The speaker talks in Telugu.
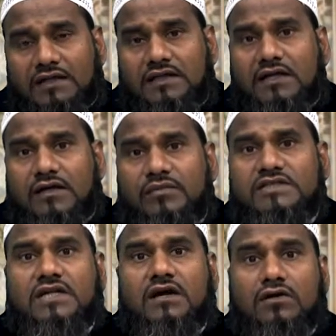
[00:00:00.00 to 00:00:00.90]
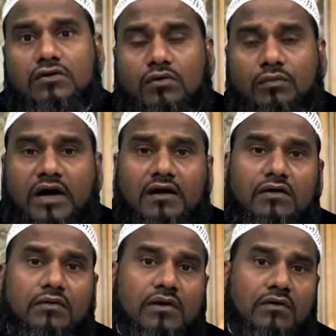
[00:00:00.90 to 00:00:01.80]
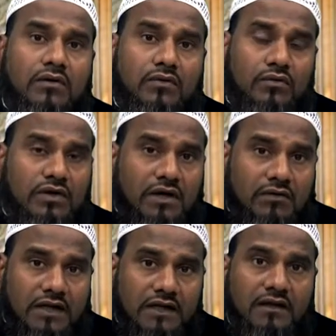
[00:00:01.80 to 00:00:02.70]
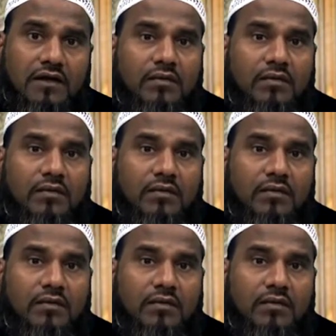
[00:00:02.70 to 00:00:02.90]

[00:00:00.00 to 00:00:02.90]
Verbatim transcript: అతనికి మించిన దౌర్భాగ్యుడు మరొకరు ఉండడు అని